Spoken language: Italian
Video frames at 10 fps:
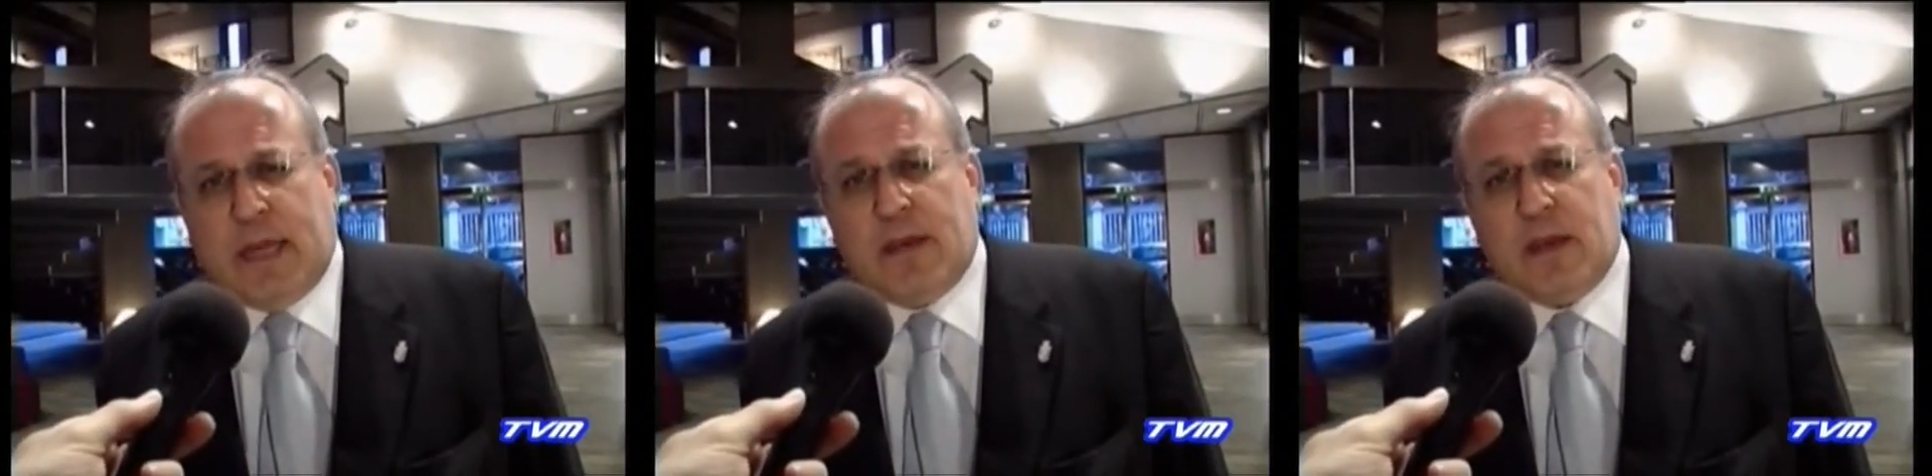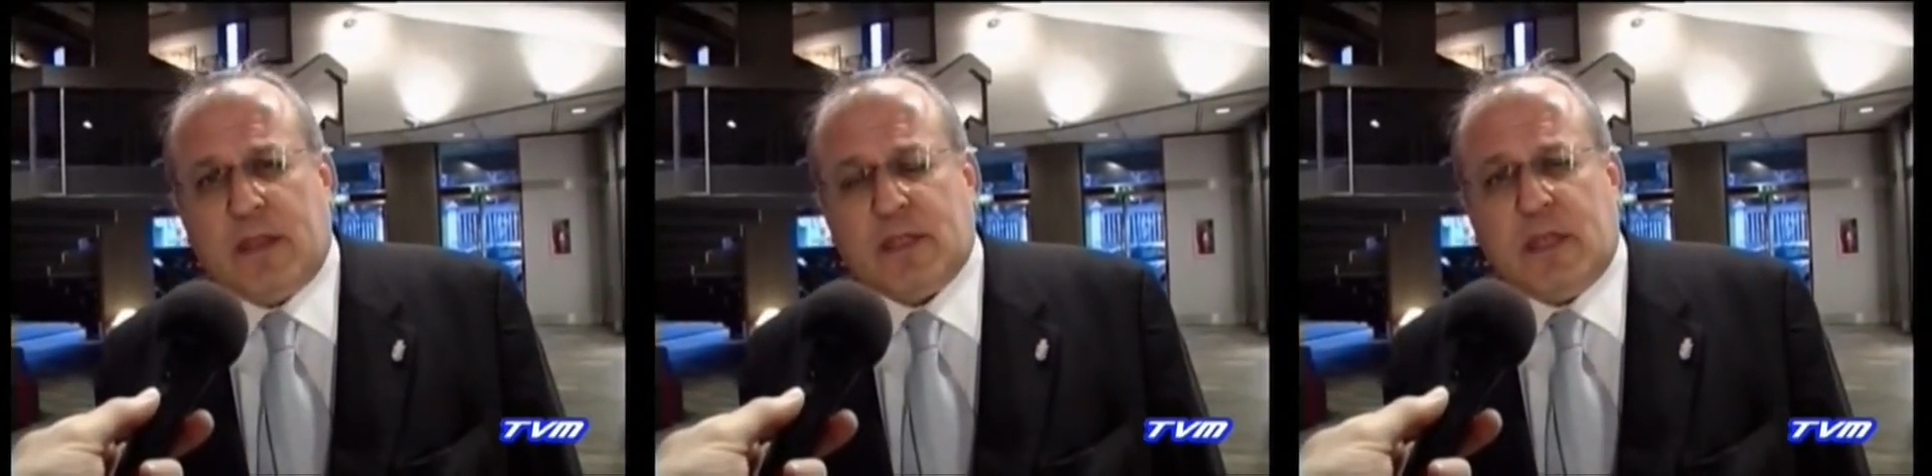
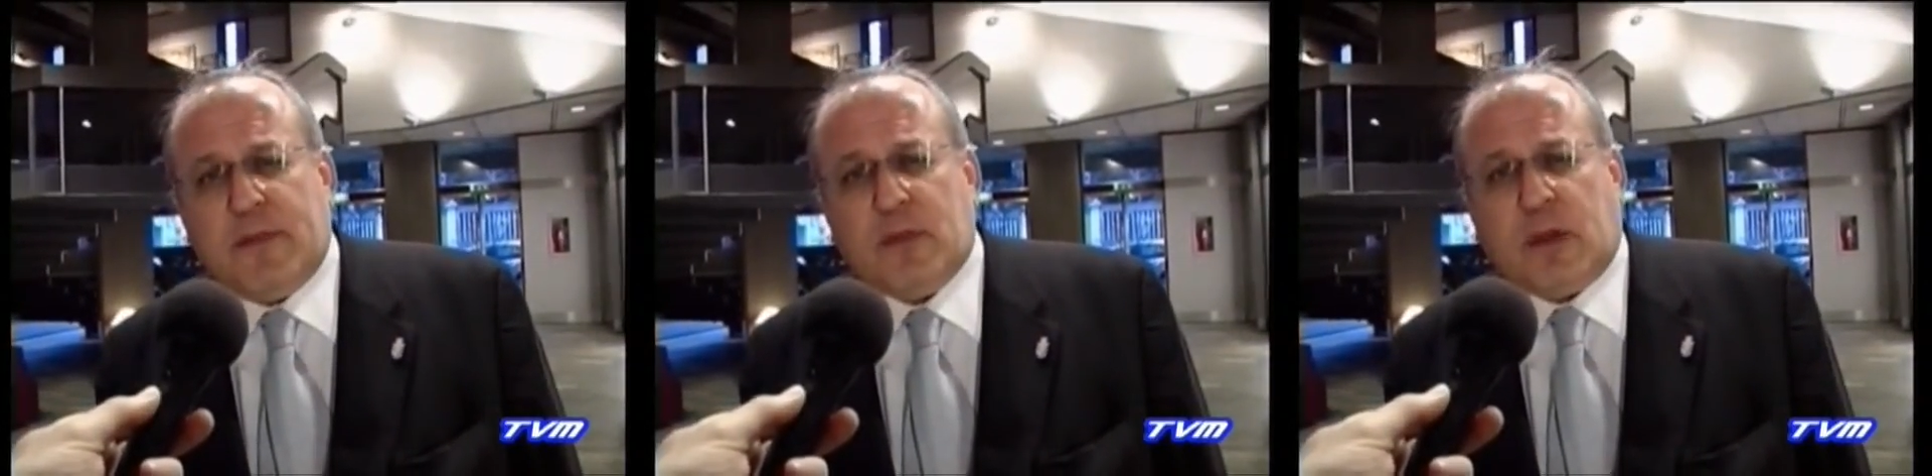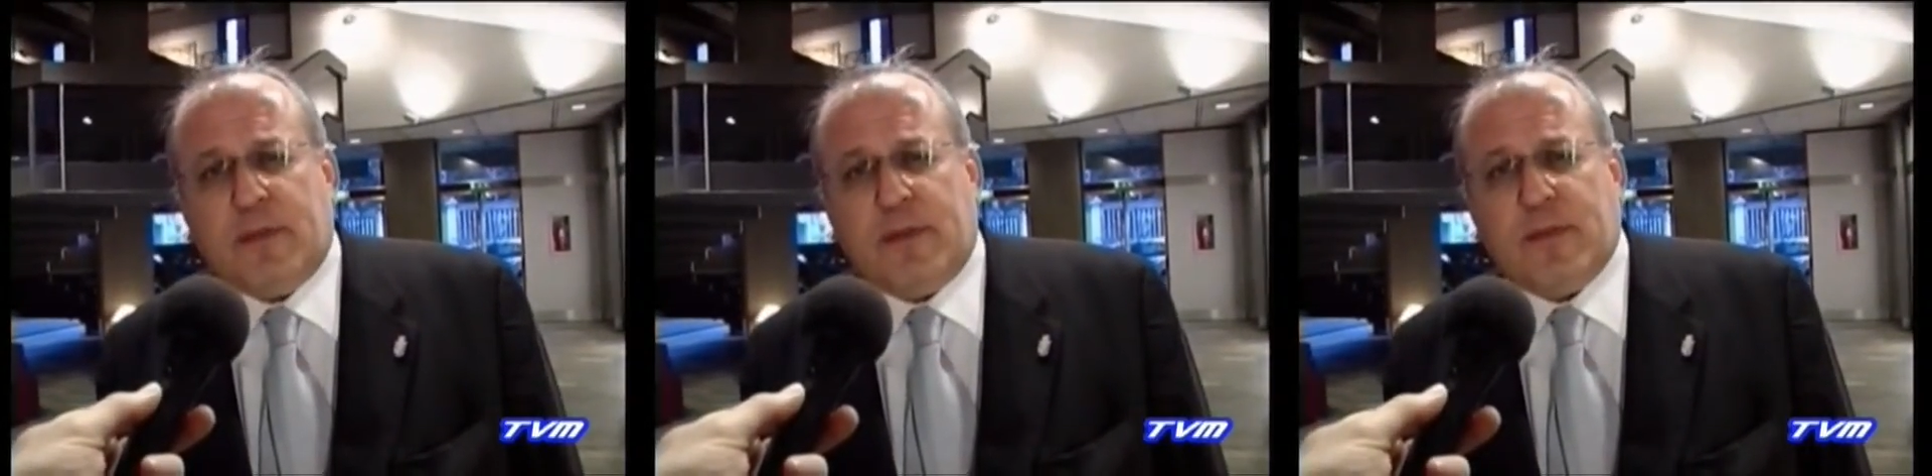che risiedevano,
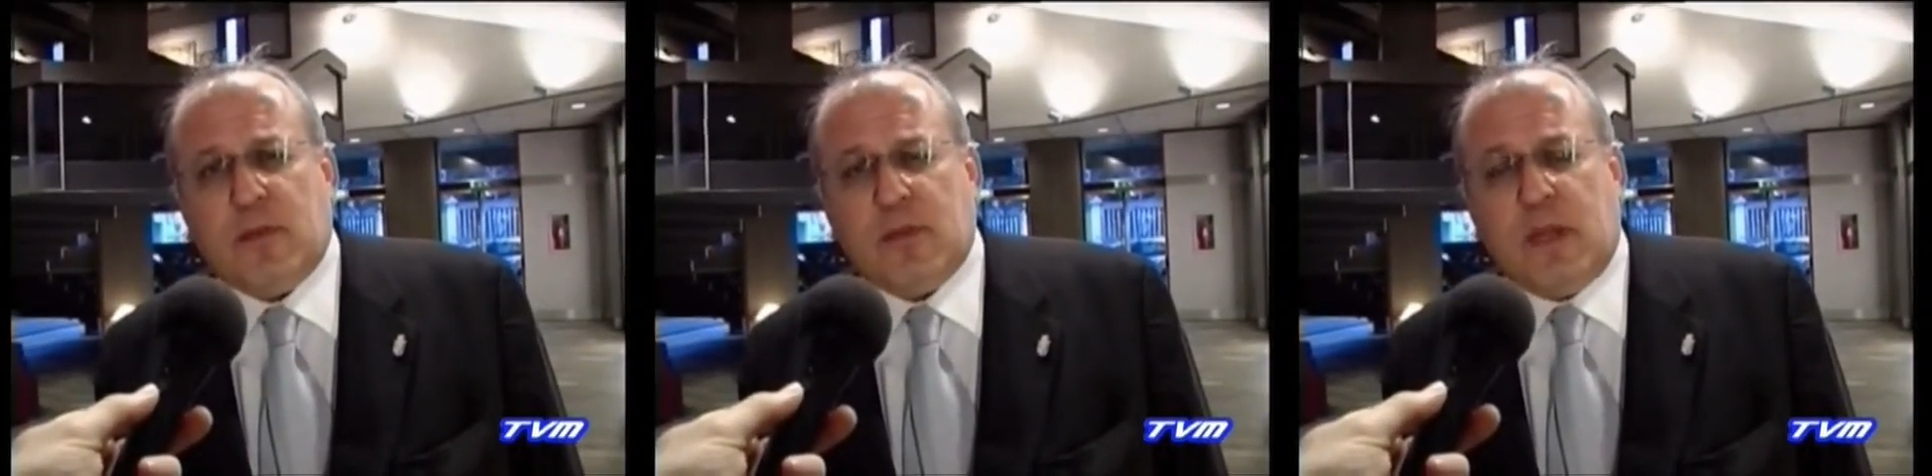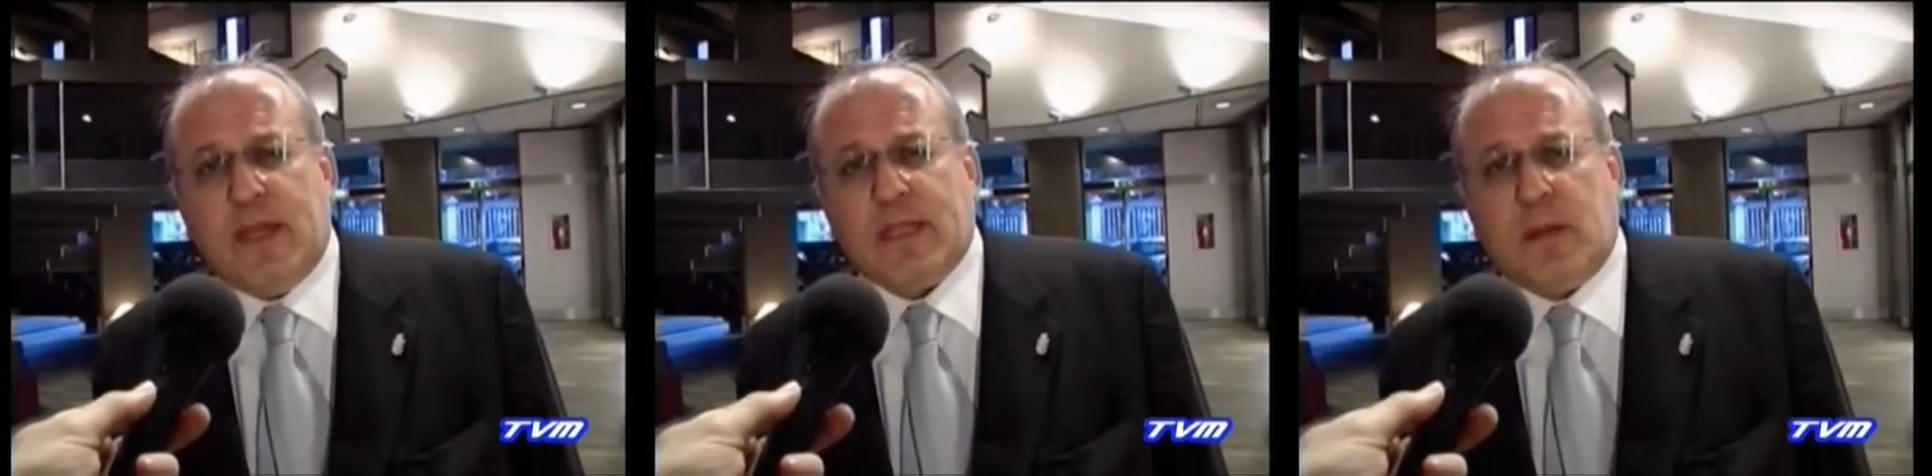che vivevano
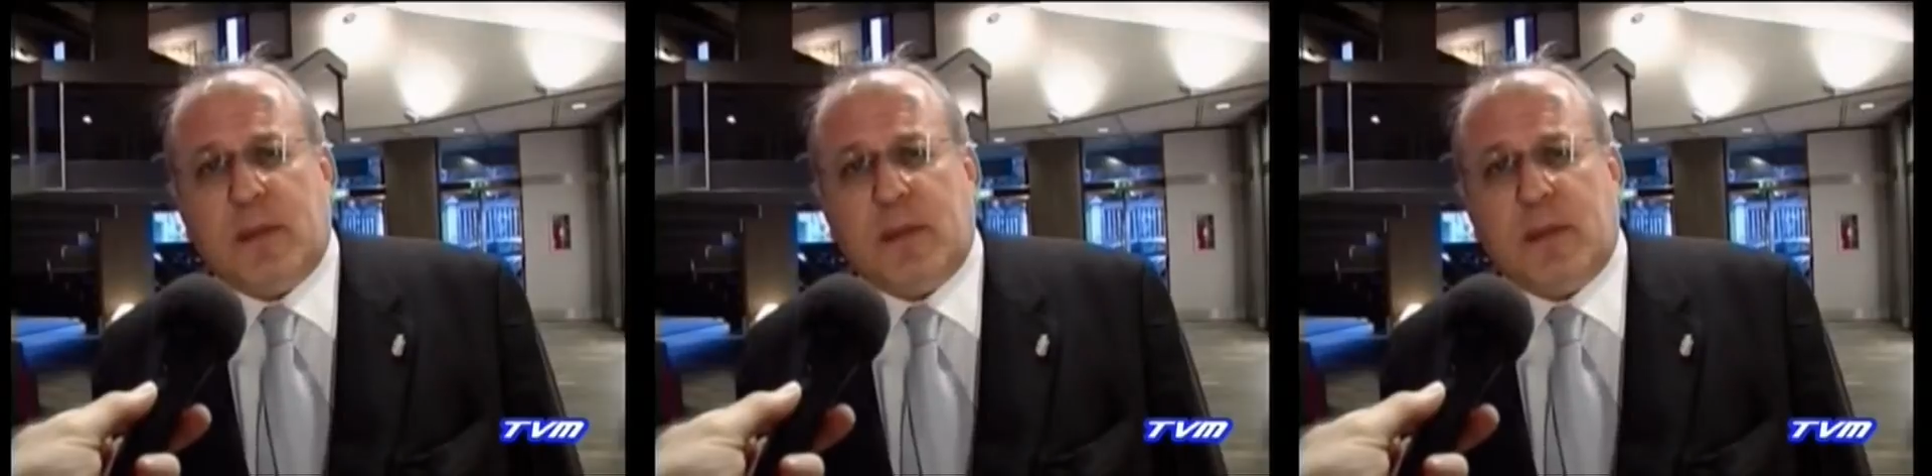nell'Istria,